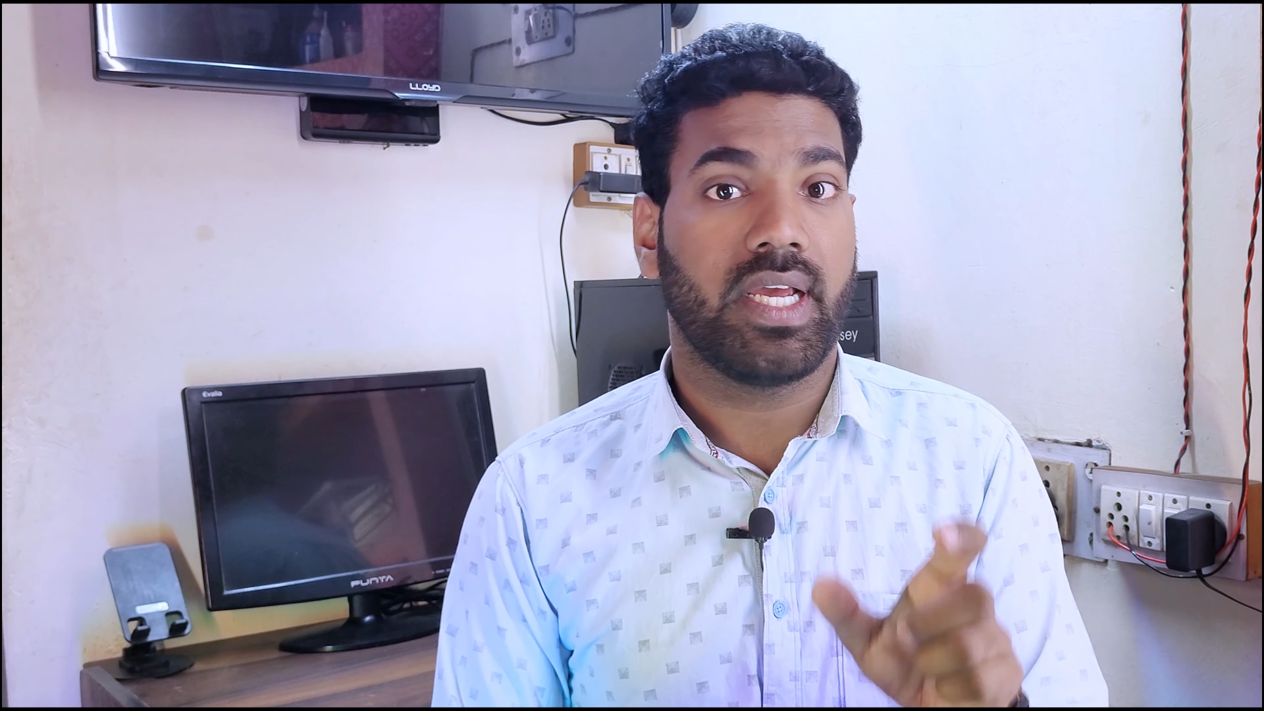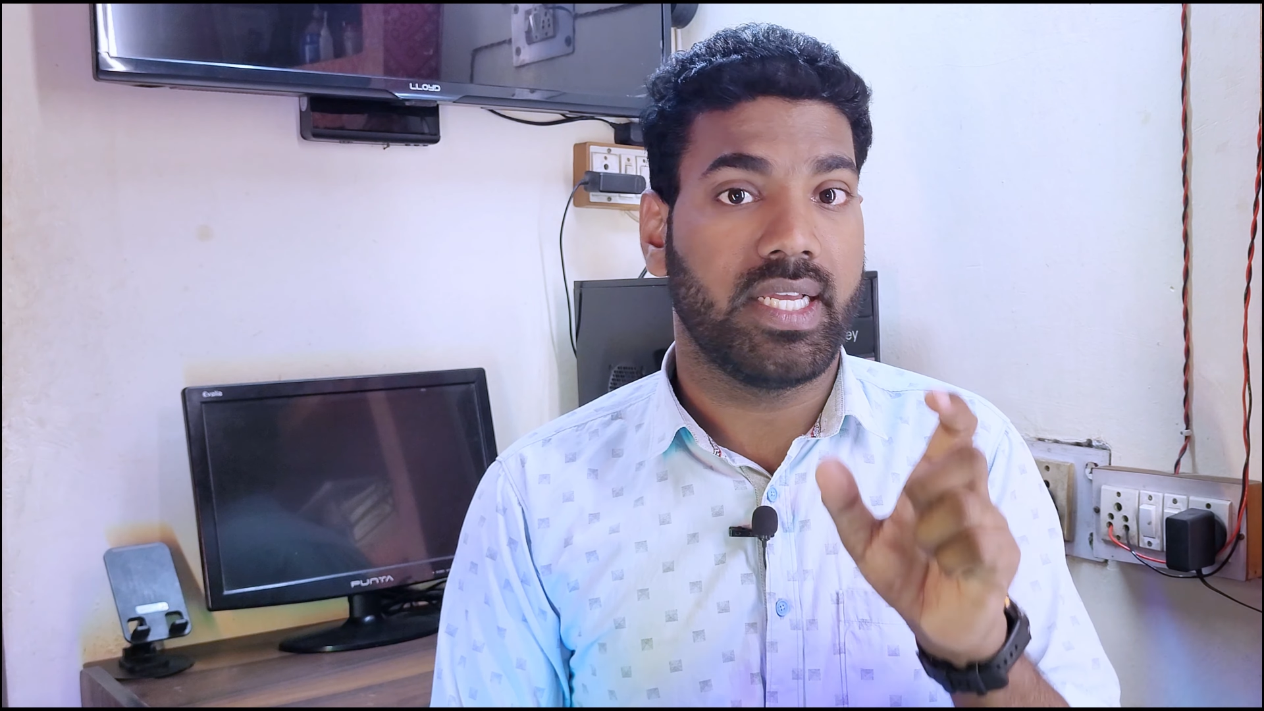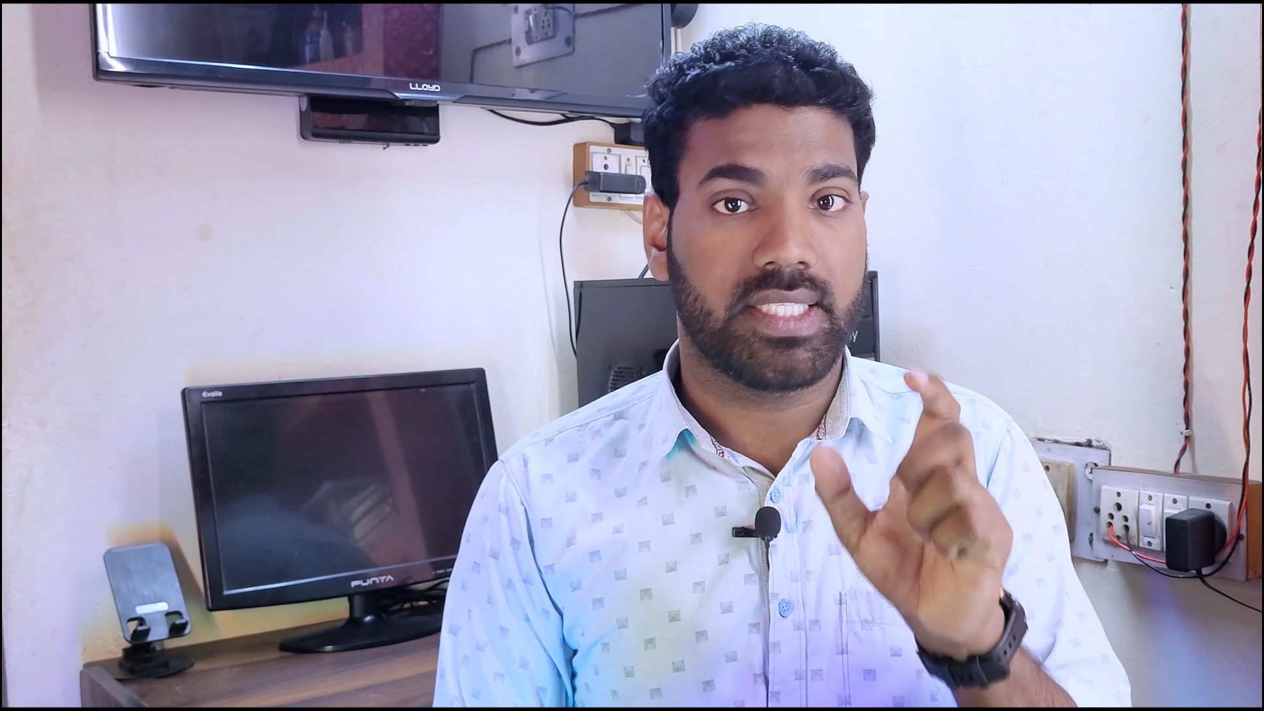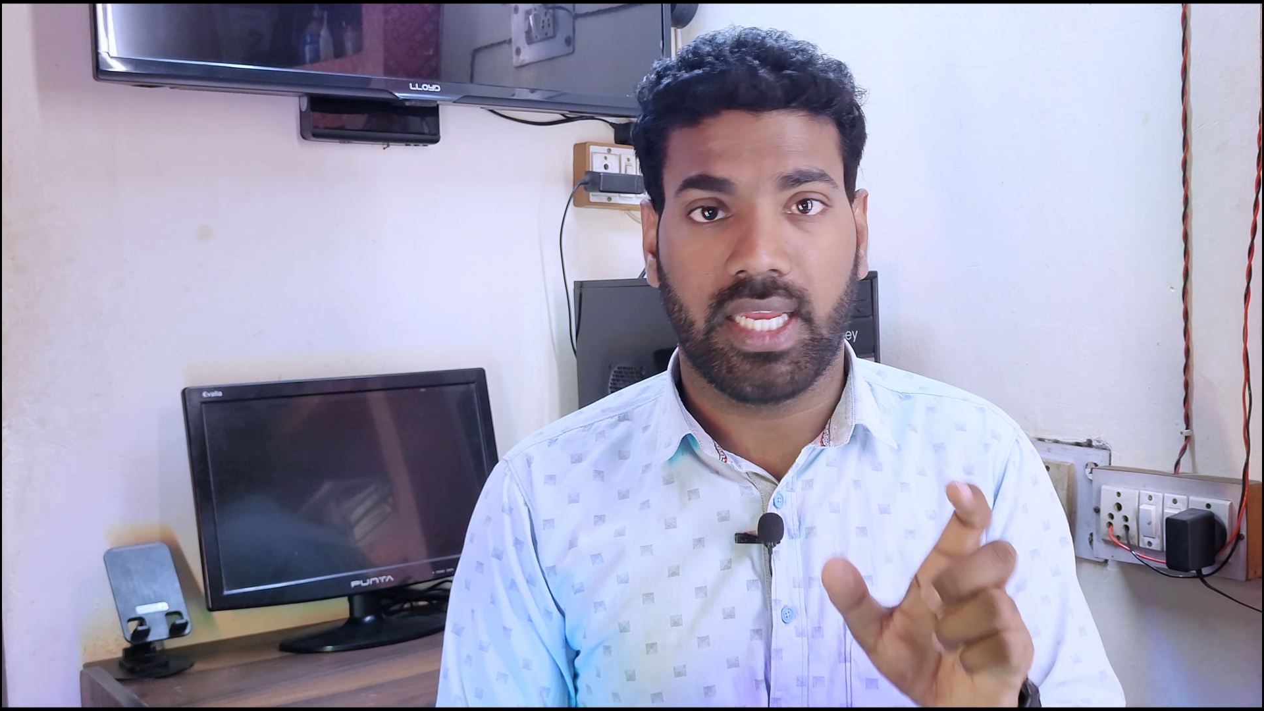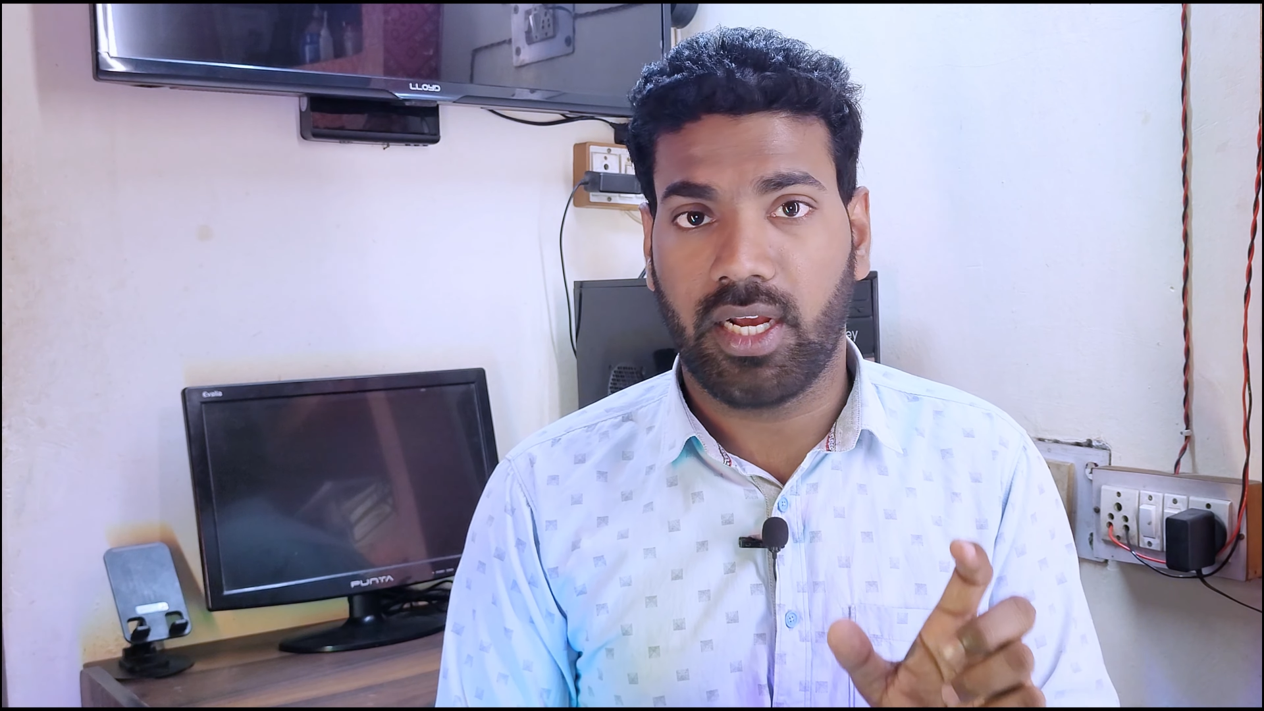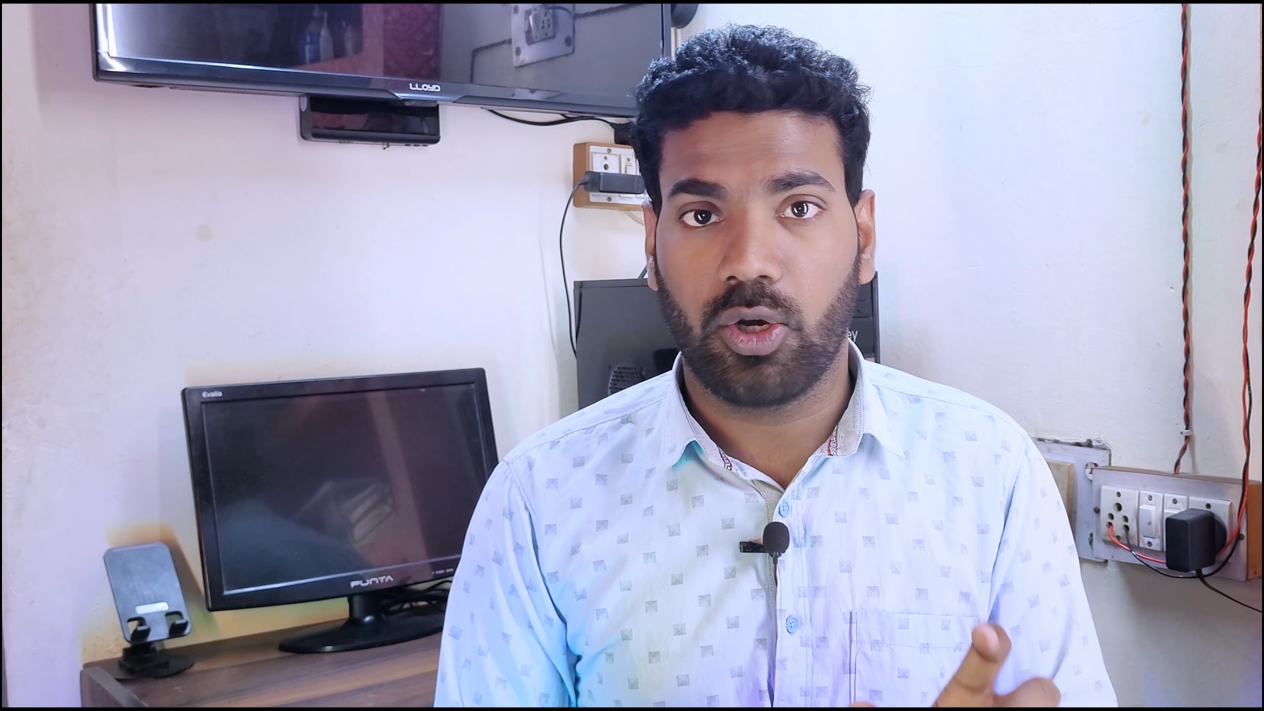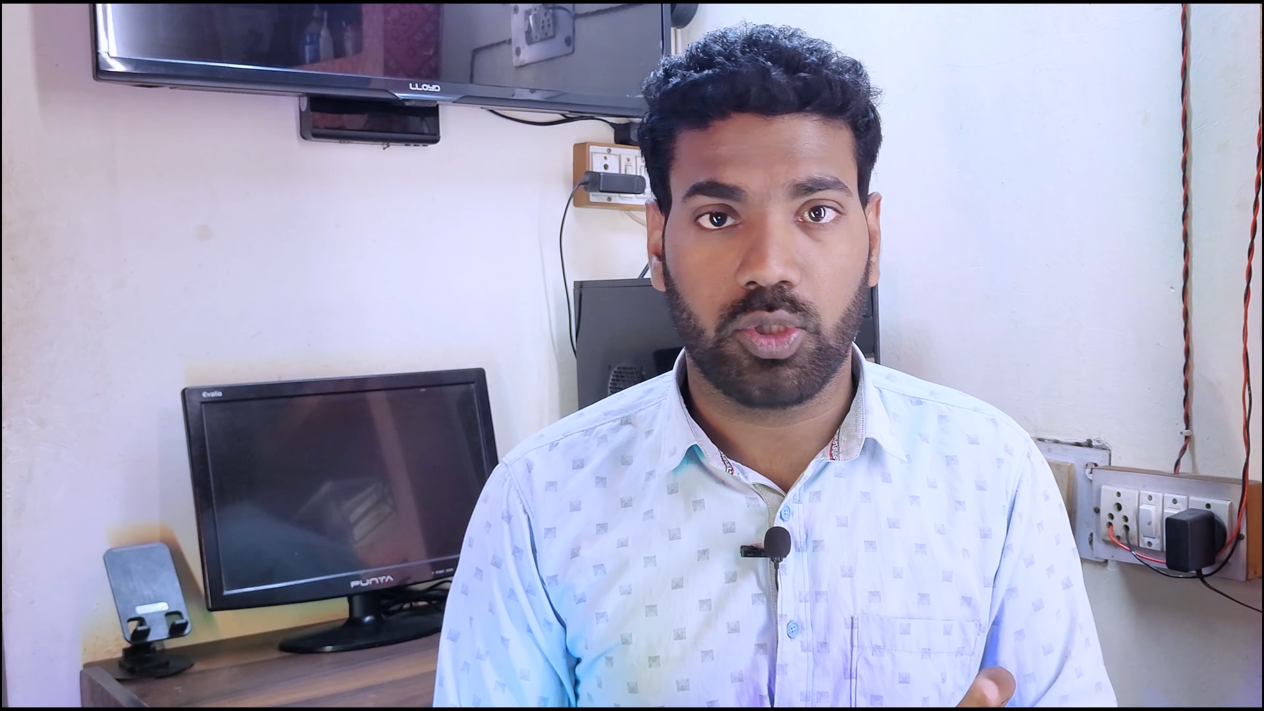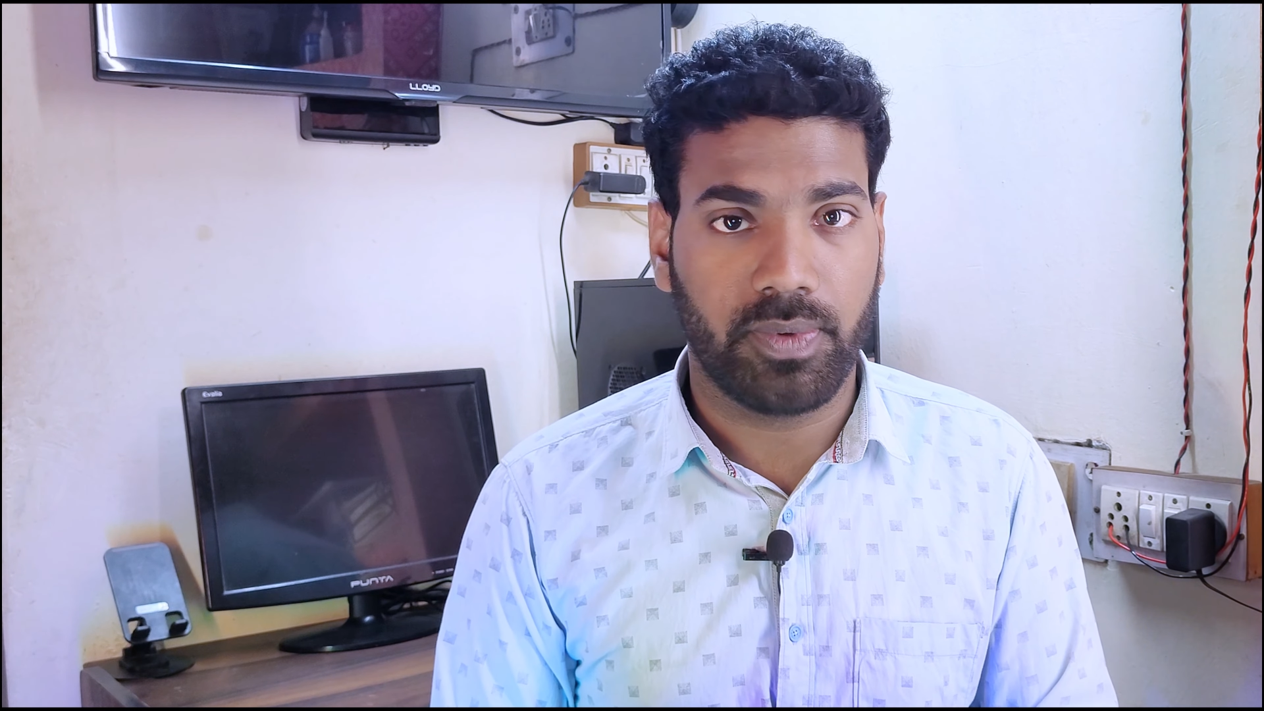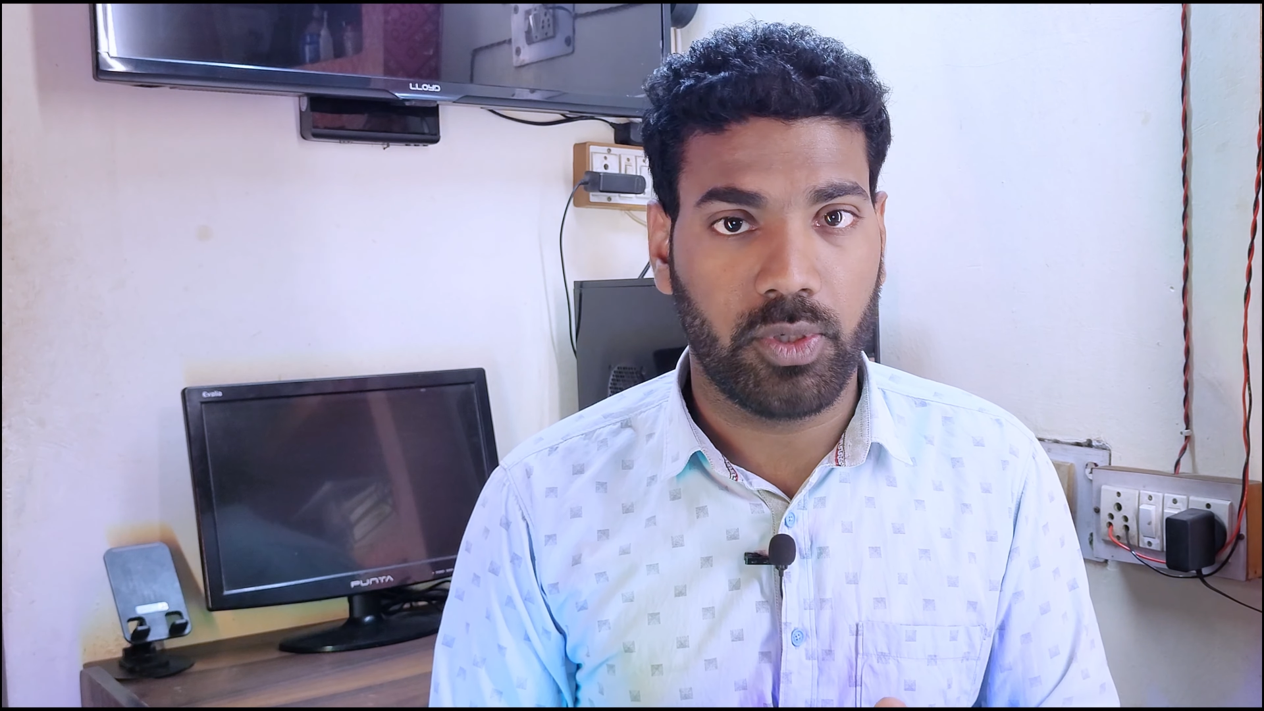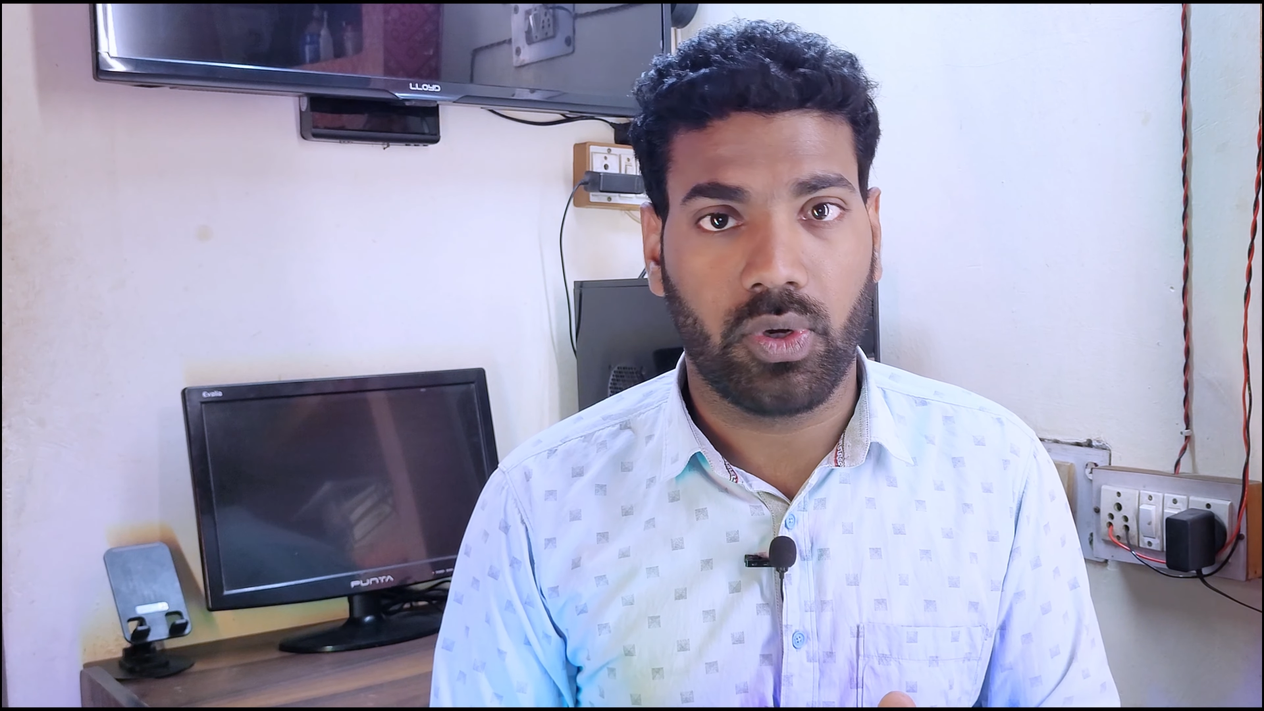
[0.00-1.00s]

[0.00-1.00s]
अच्छा लगा हो तो वीडियो